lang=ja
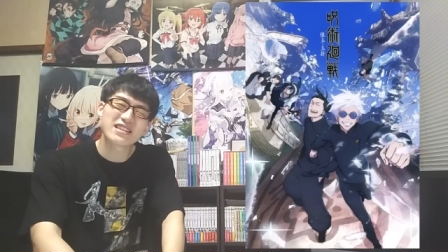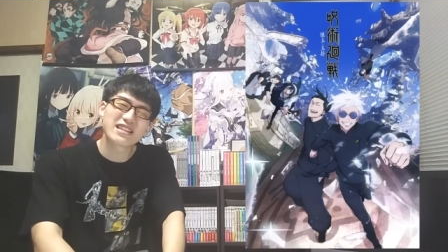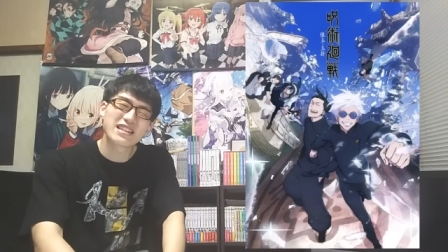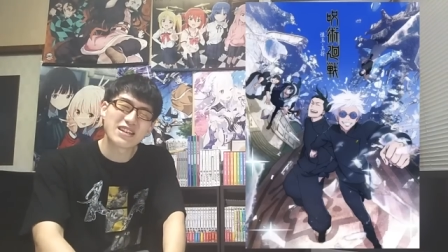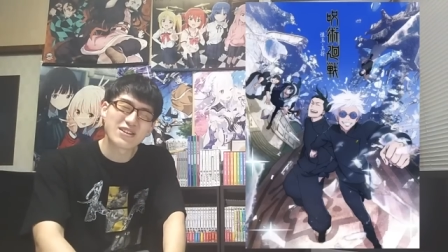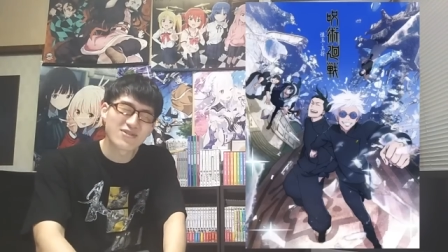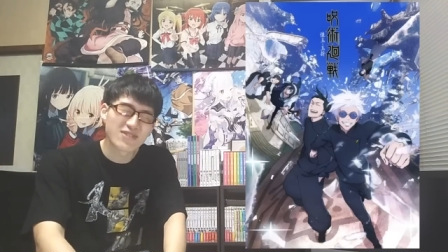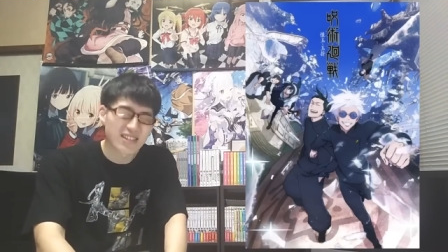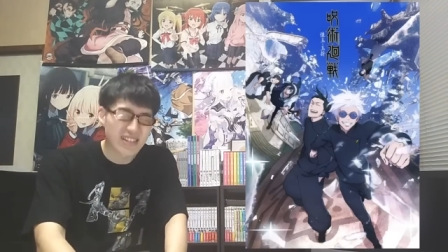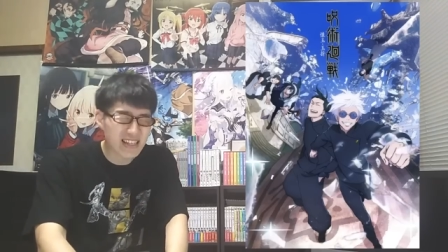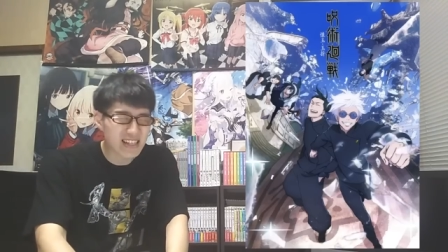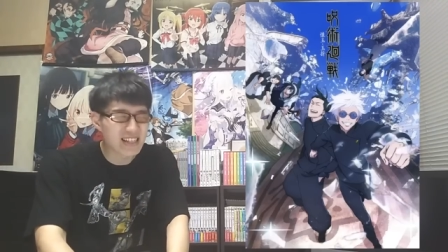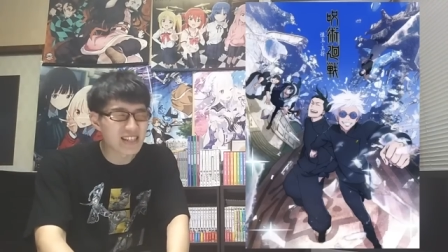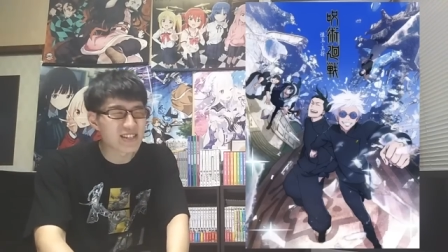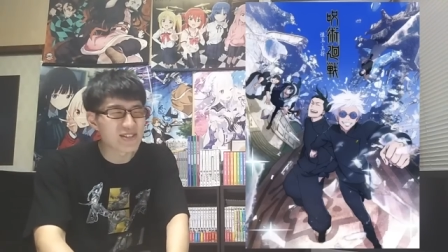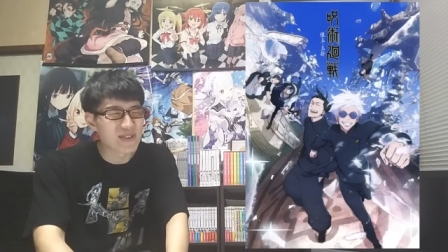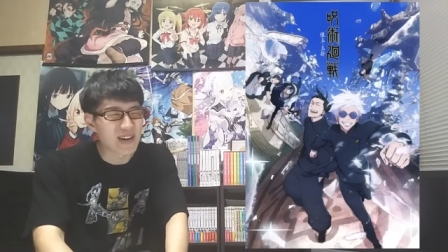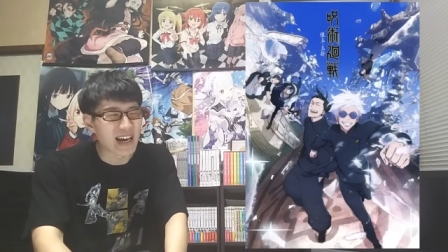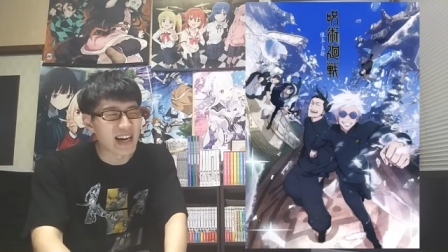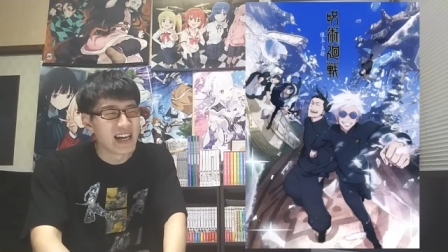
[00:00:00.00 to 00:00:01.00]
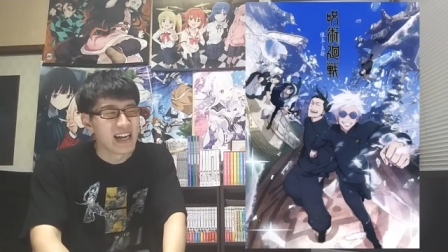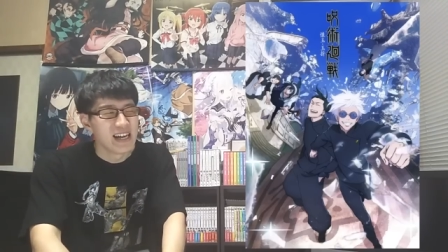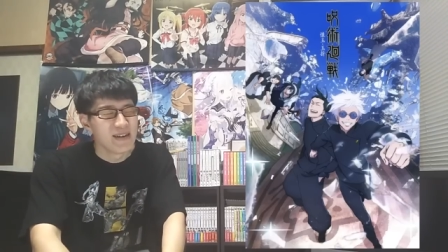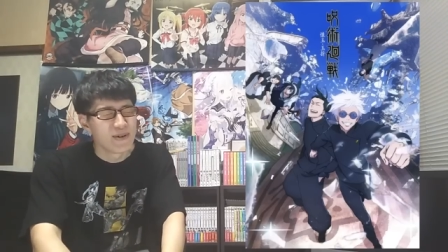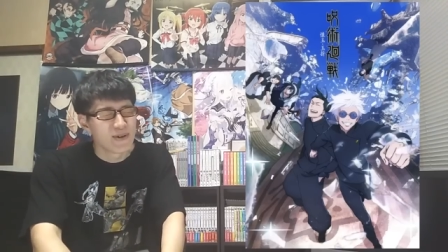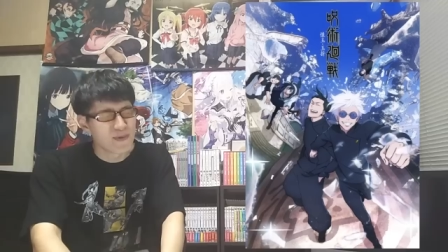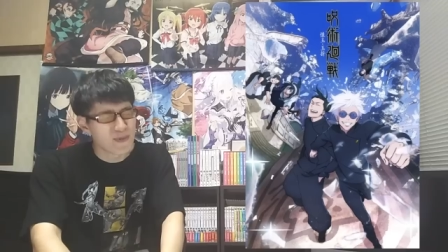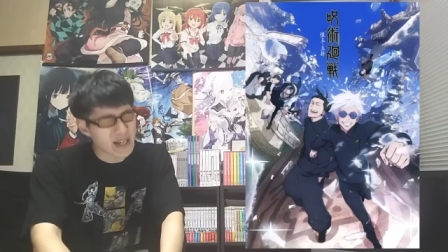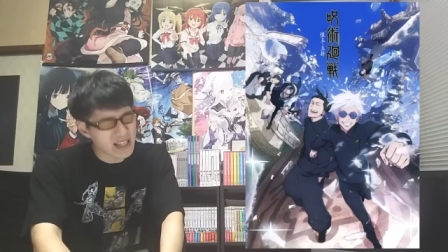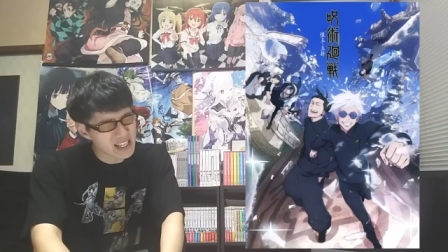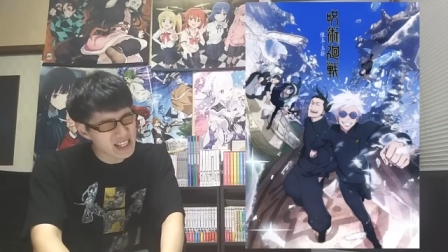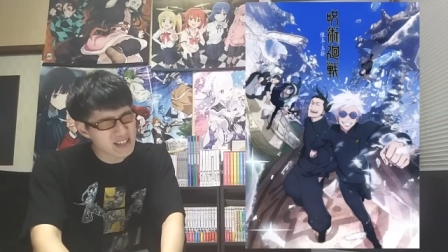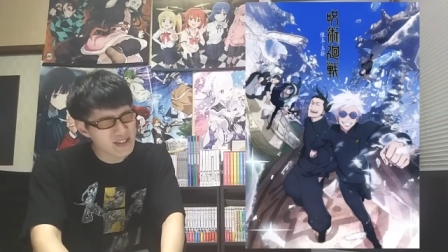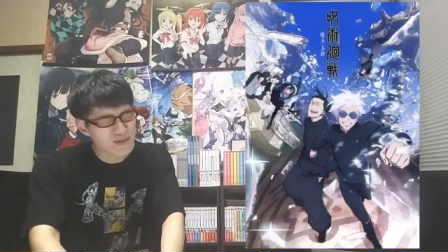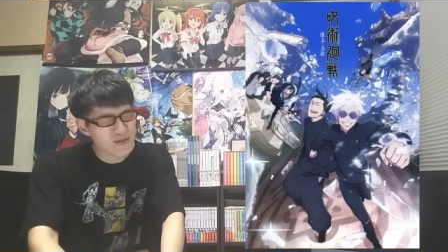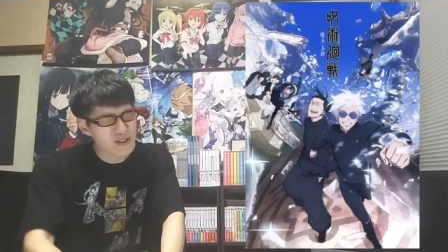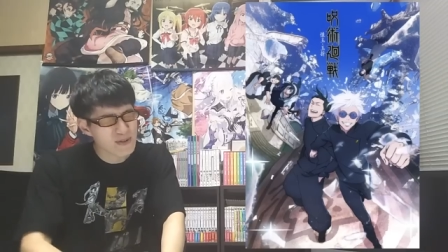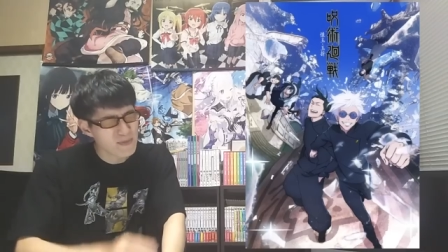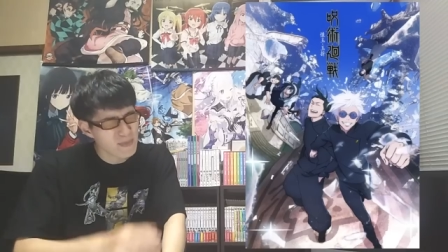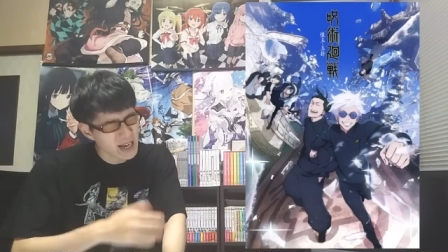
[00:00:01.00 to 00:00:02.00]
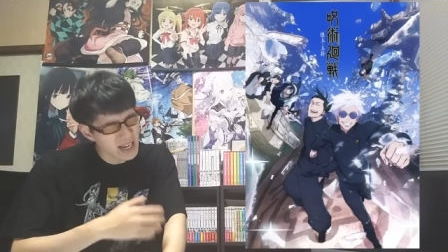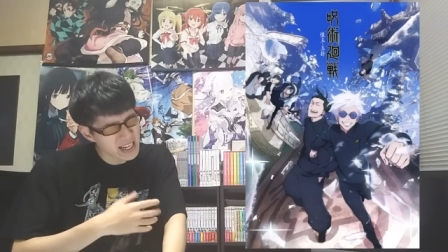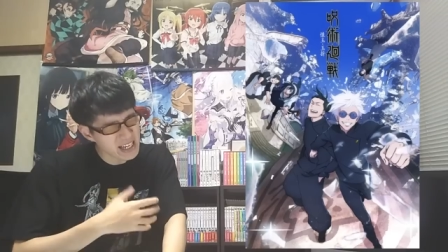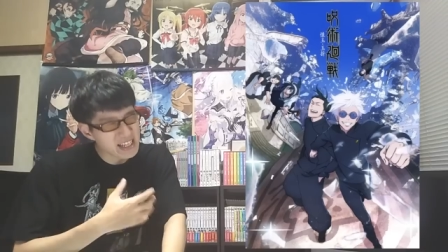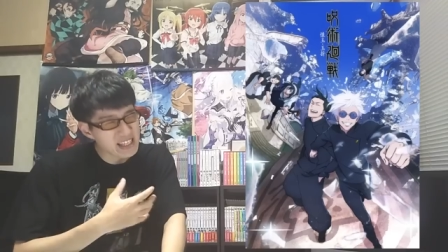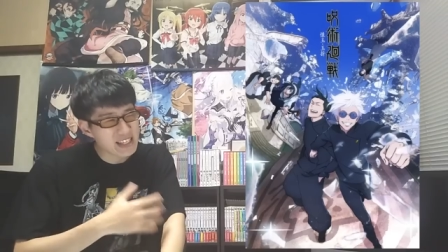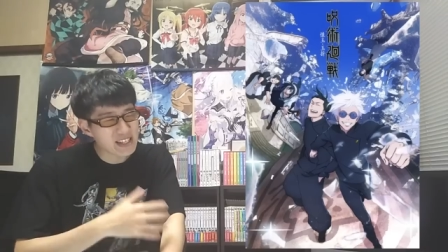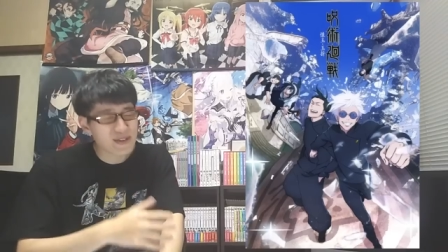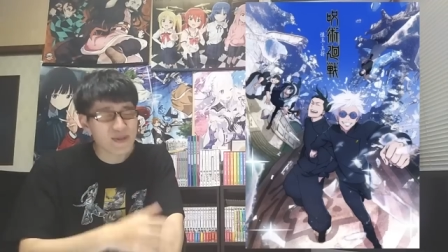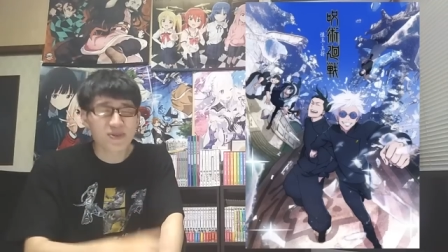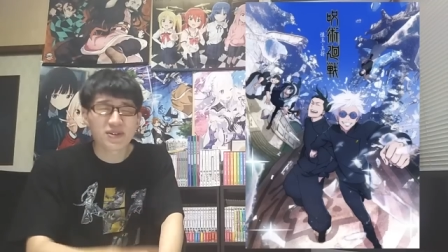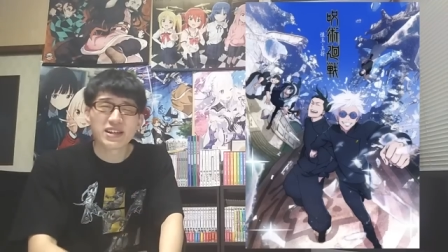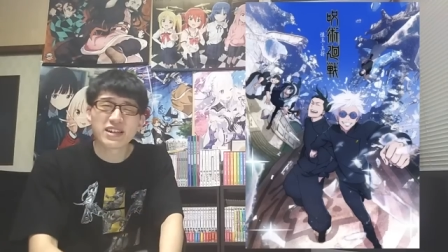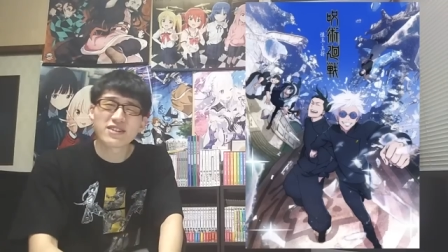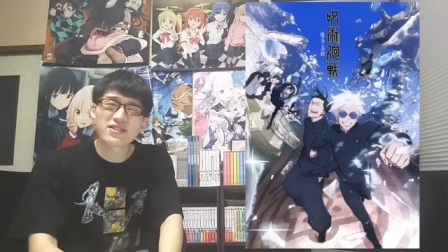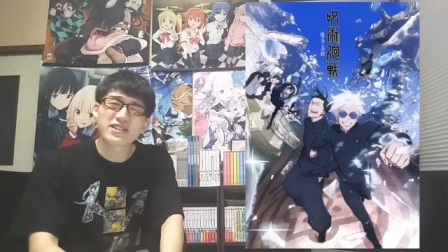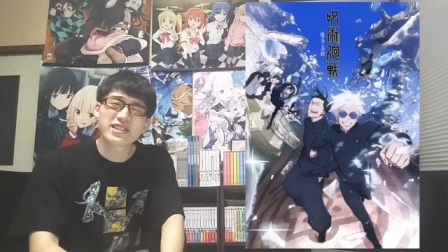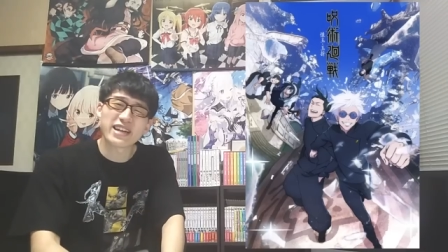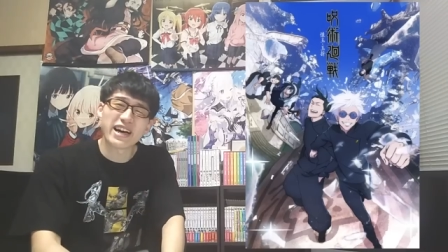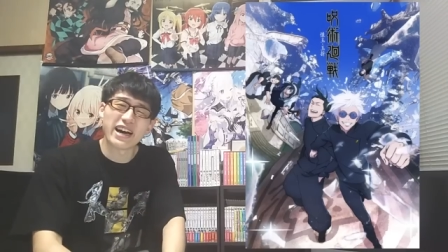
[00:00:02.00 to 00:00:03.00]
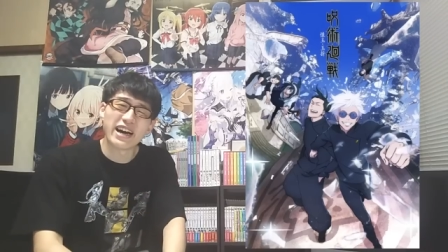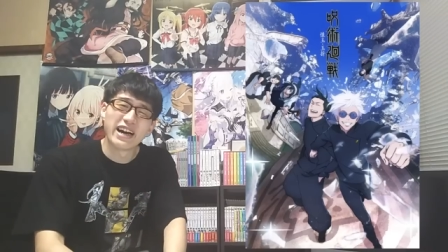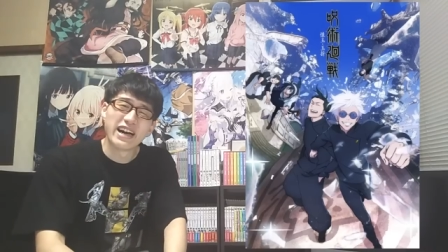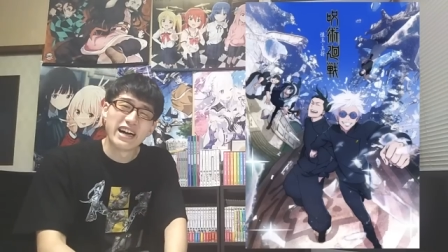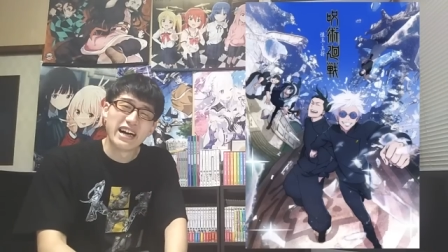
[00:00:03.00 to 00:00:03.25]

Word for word: てるんですね実はもう私のところに毎日のようにリクさん